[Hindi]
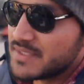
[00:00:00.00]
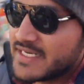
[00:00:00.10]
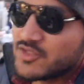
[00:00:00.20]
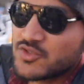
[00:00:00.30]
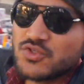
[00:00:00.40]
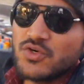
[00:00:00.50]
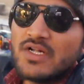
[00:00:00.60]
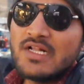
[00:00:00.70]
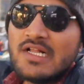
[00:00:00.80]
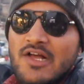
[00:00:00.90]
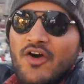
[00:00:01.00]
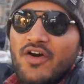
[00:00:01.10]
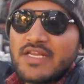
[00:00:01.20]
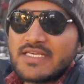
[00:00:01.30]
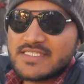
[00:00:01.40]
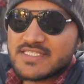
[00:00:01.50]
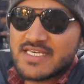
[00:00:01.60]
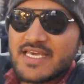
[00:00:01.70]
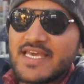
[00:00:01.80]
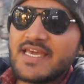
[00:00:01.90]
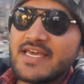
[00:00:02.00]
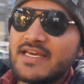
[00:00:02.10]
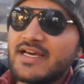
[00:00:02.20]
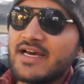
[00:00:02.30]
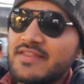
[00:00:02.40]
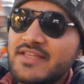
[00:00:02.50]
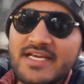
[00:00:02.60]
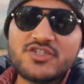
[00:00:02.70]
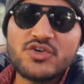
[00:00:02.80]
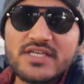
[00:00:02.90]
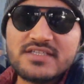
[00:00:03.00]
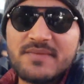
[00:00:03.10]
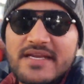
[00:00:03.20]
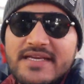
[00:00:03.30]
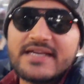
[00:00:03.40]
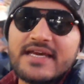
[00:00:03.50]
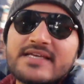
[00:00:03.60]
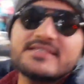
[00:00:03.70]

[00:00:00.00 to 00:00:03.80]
भीड़ है दोस्तों और इसी के अंदर एक छोटा सा मार्केट है